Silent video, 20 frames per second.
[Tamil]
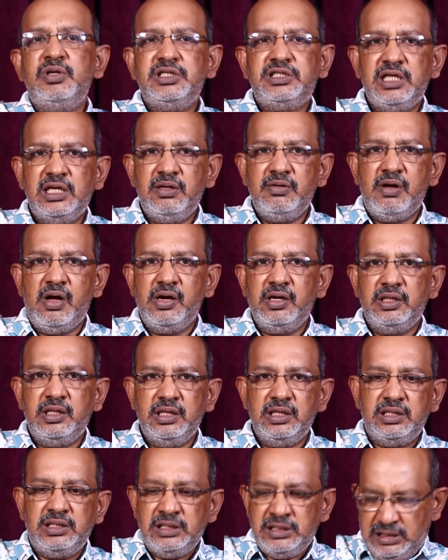ஒரு
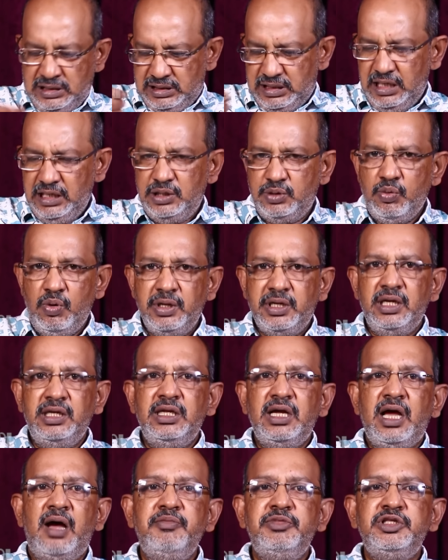செலவாகுது ரைட் ஓகே
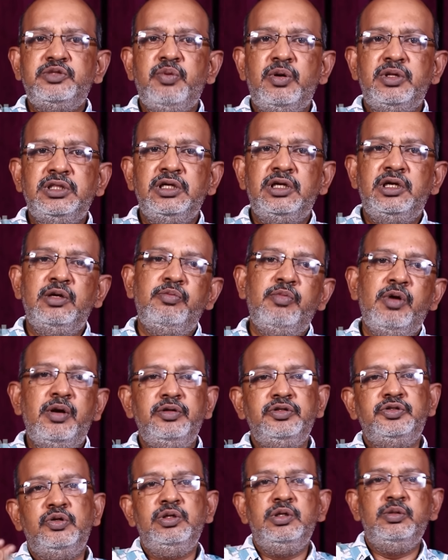நீ ஆஃபீஸ் பார்த்துக்கிட்டு
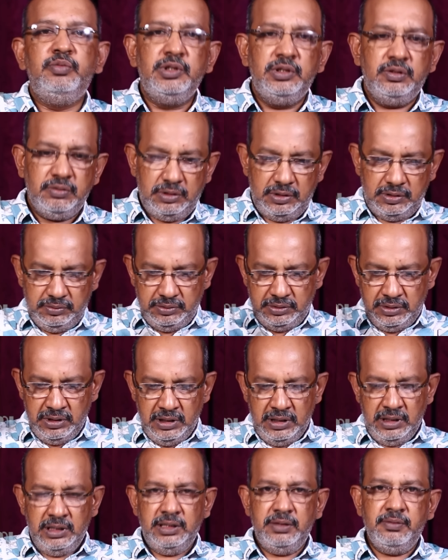இருப்பான்னு சொல்லிட்டு போயிட்டோன்னே
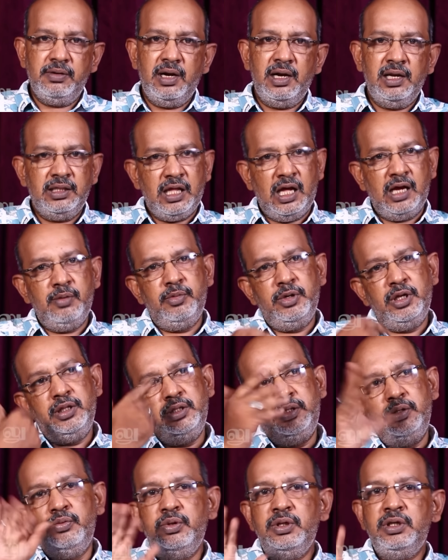இவரால் தாங்க
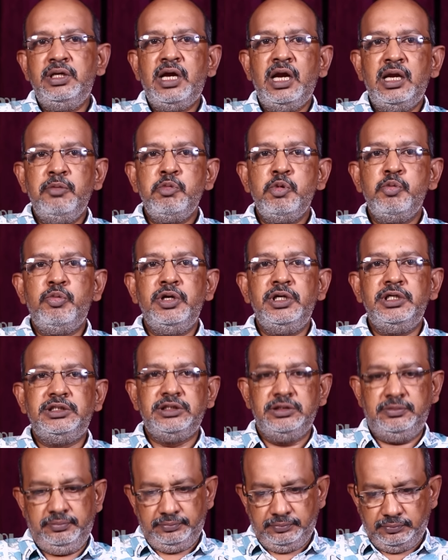முடியாது யூனிட் கிளம்பி
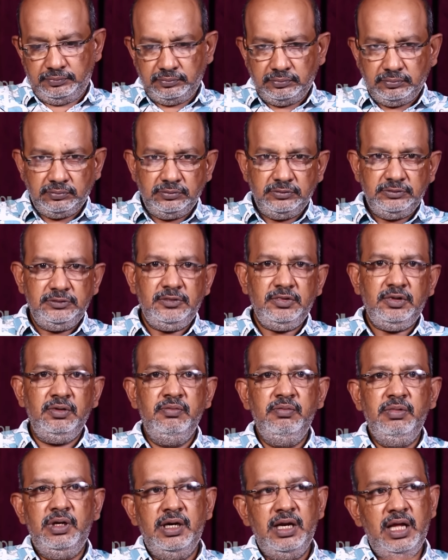போயிடுச்சு
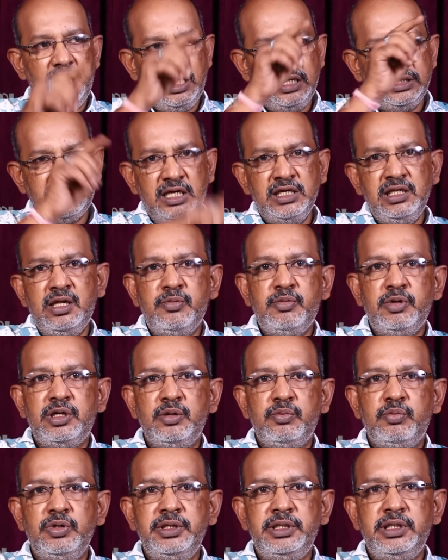இவர் நேராக
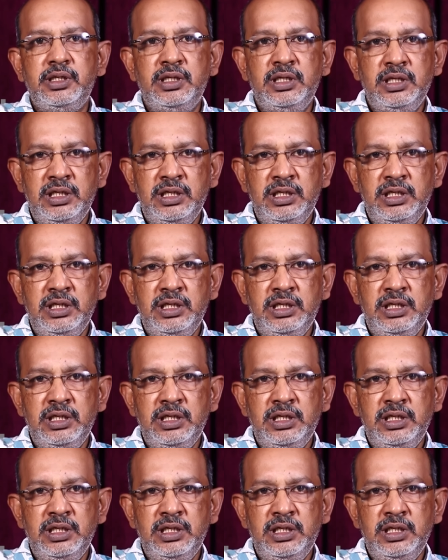சைதாப்பேட்டை போய்